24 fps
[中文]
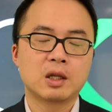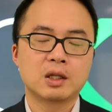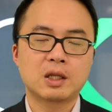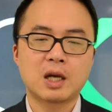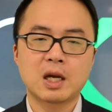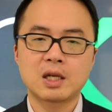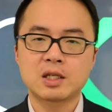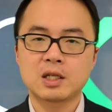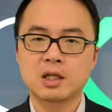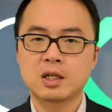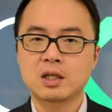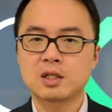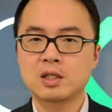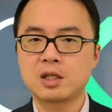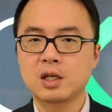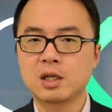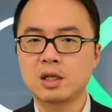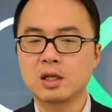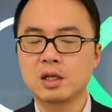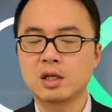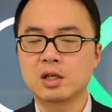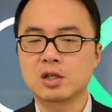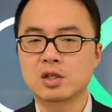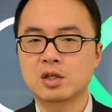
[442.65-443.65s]
大家的
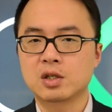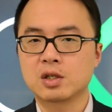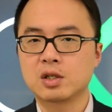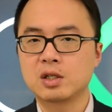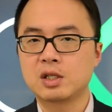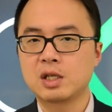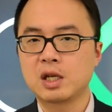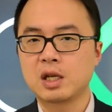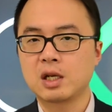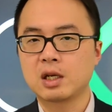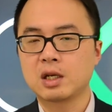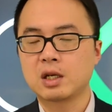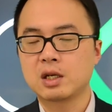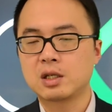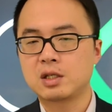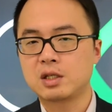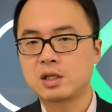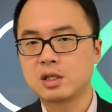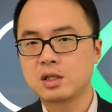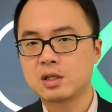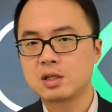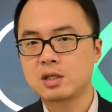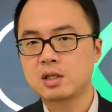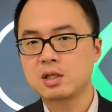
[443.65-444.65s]
精力、时间和
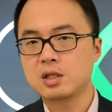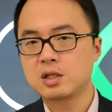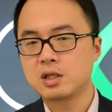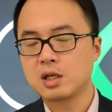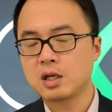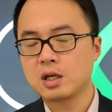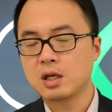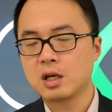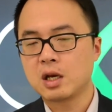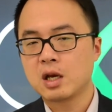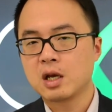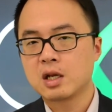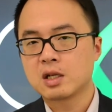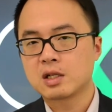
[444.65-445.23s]
金资金